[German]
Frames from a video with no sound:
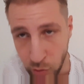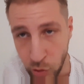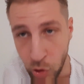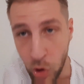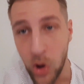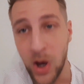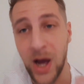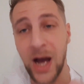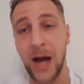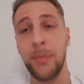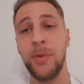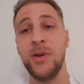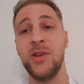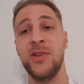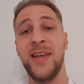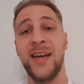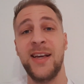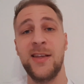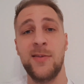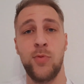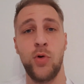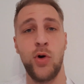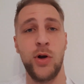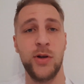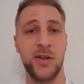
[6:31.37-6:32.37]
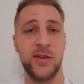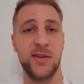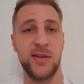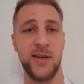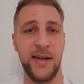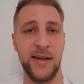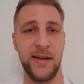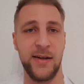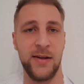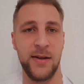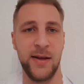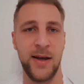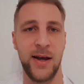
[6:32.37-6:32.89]
Noch habe ich sechs Monate
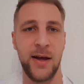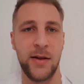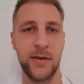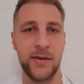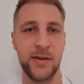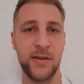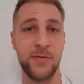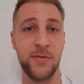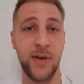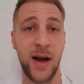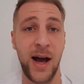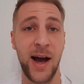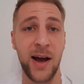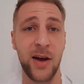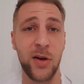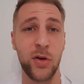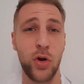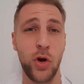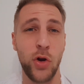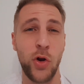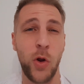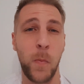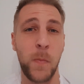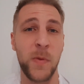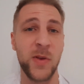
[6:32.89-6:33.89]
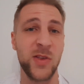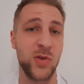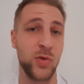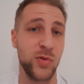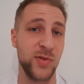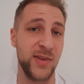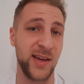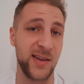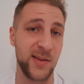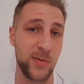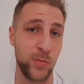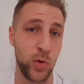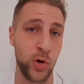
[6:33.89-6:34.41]
Zeit. Ja? Die Haare können noch bis zu
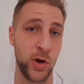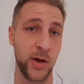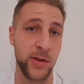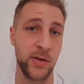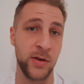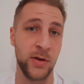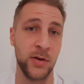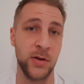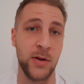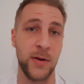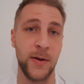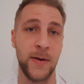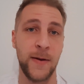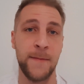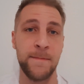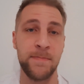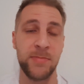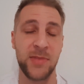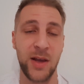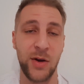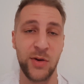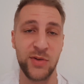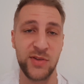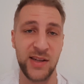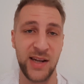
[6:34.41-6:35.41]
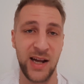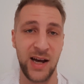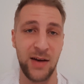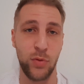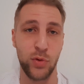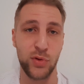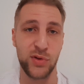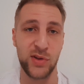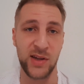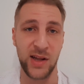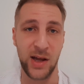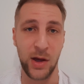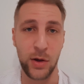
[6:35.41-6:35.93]
sechs Monate aus den
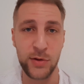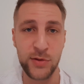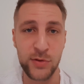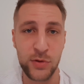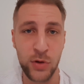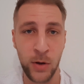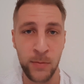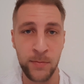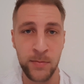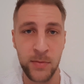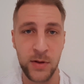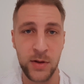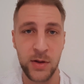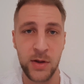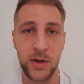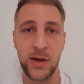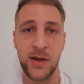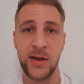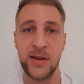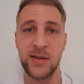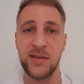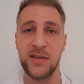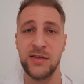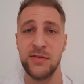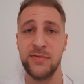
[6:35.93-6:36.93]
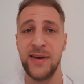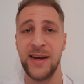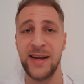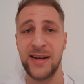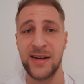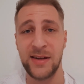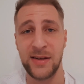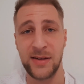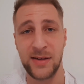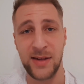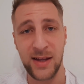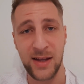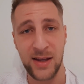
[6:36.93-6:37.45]
Haarwurzeln rauskommen. Sie
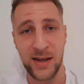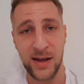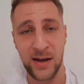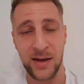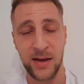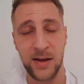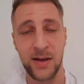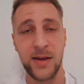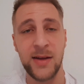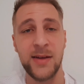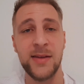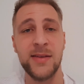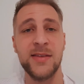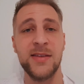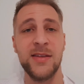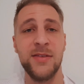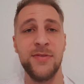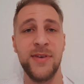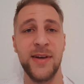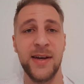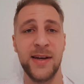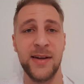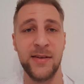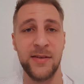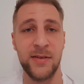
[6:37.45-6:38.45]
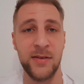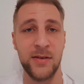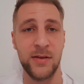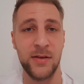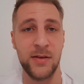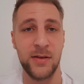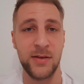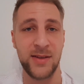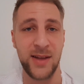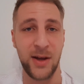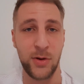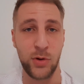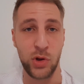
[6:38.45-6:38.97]
werden dicker, sie werden
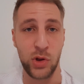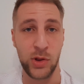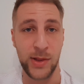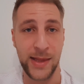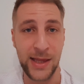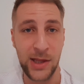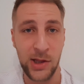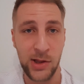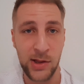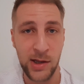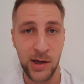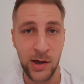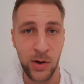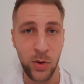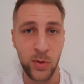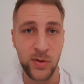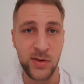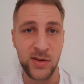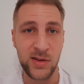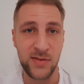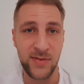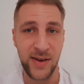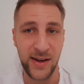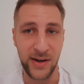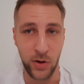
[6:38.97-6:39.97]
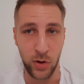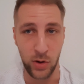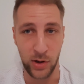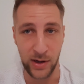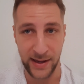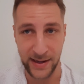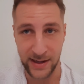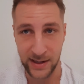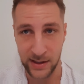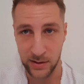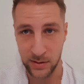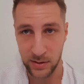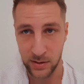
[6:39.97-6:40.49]
dadurch dichter und sie werden auch
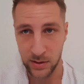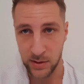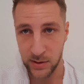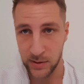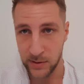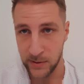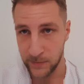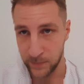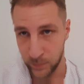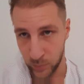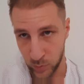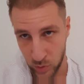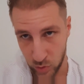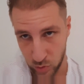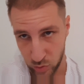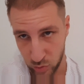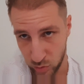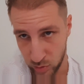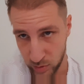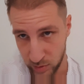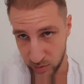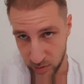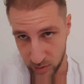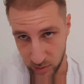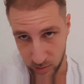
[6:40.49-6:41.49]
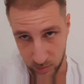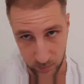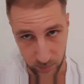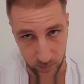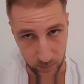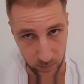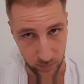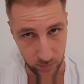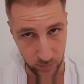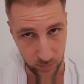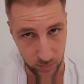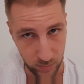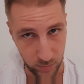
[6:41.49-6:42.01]
länger. Und
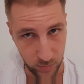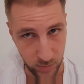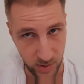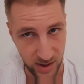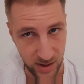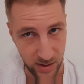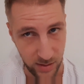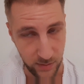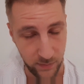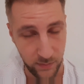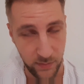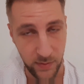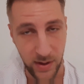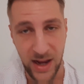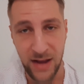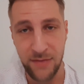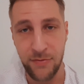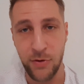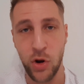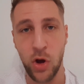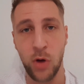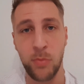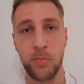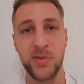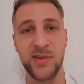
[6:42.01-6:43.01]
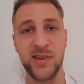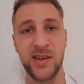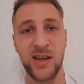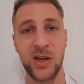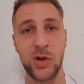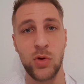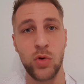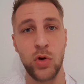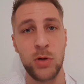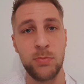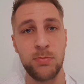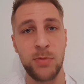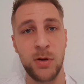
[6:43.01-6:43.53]
ähm, ja, einfach noch ein bisschen
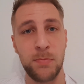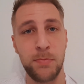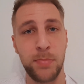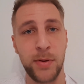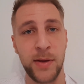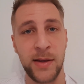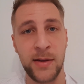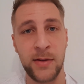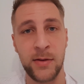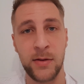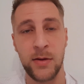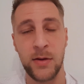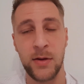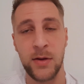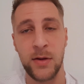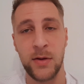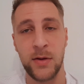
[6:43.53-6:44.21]
Geduld mitbringen.